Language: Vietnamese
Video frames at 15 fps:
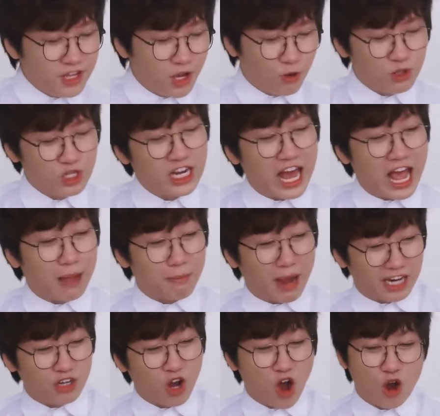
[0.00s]
Ví dụ như là
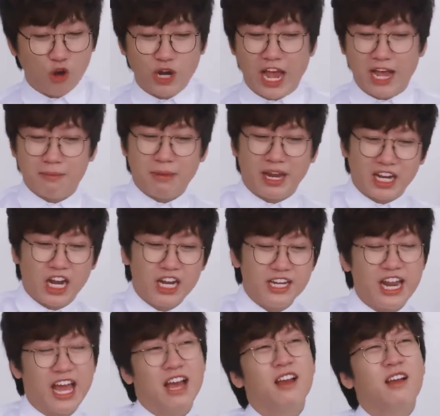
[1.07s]
bản đồ nè, màn
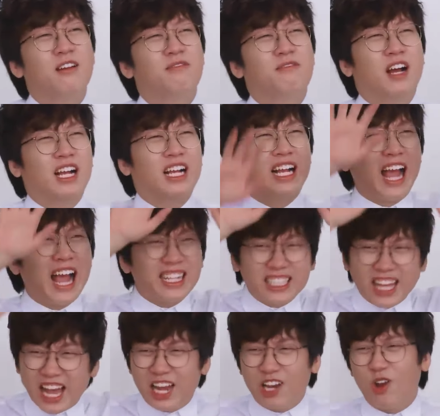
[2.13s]
hình nè và
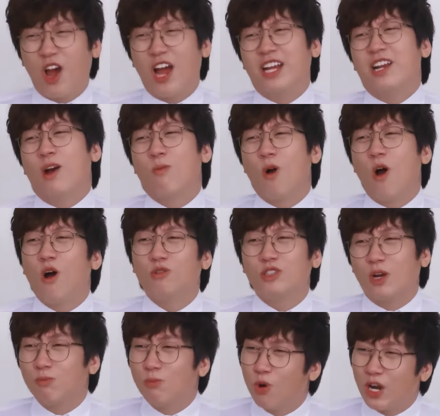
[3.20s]
các thể loại đồng hồ
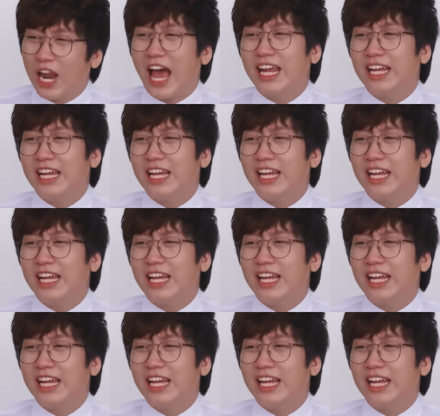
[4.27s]
trong buồng